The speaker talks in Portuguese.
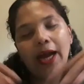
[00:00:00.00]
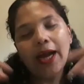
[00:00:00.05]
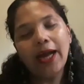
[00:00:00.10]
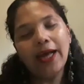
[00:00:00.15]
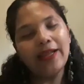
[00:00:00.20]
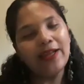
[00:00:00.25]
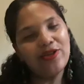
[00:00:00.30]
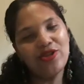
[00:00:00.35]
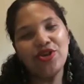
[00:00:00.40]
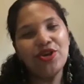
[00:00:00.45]

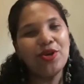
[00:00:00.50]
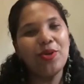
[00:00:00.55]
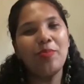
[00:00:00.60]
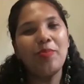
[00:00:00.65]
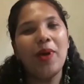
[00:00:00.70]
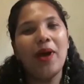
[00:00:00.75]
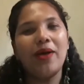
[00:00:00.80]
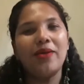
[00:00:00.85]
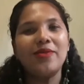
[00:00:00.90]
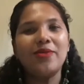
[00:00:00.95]
Cada dia que
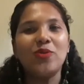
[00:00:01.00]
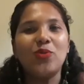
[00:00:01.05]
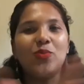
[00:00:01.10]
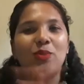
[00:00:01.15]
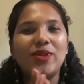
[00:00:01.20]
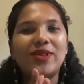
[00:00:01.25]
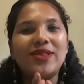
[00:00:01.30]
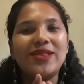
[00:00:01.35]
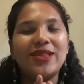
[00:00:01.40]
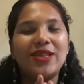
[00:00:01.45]
passa eu
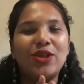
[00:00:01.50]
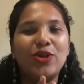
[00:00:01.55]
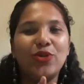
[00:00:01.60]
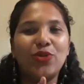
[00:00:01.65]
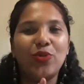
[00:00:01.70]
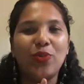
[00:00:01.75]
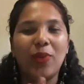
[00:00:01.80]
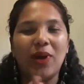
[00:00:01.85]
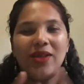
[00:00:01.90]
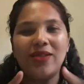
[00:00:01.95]
me
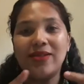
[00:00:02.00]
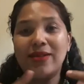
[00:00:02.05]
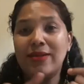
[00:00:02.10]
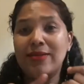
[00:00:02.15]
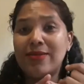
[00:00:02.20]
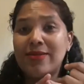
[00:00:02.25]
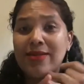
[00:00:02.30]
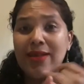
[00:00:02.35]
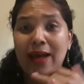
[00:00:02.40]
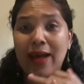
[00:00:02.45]
sinto mais
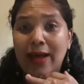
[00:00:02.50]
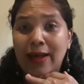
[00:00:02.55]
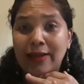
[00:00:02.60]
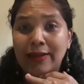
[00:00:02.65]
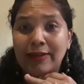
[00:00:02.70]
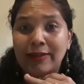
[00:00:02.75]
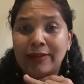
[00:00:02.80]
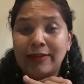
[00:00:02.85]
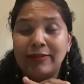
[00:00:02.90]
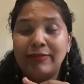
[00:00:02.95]

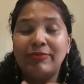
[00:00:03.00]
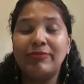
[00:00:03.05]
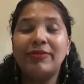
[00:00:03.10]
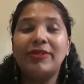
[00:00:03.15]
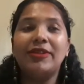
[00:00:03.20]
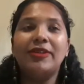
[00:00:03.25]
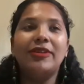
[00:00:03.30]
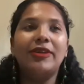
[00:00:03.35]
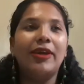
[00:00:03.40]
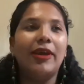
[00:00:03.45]
cansada,
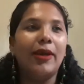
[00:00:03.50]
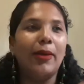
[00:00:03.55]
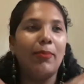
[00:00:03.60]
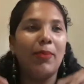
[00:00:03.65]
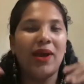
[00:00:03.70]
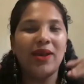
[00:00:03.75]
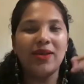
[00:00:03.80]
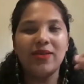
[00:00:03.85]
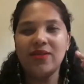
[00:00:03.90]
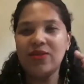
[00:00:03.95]
é
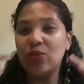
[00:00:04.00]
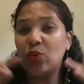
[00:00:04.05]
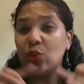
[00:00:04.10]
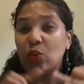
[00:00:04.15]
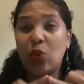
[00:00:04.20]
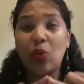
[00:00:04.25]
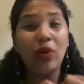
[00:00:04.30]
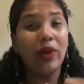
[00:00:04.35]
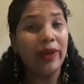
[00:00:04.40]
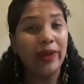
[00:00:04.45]
mais
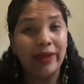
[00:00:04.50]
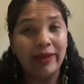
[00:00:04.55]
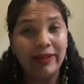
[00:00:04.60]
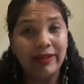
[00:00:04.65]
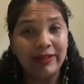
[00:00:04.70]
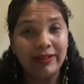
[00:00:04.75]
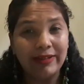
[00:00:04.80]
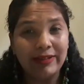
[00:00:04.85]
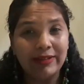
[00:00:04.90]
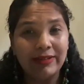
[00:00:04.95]

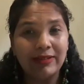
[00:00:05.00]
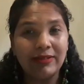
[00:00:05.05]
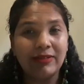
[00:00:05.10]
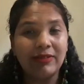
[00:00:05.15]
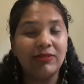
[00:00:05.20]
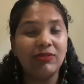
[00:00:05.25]
sonolenta.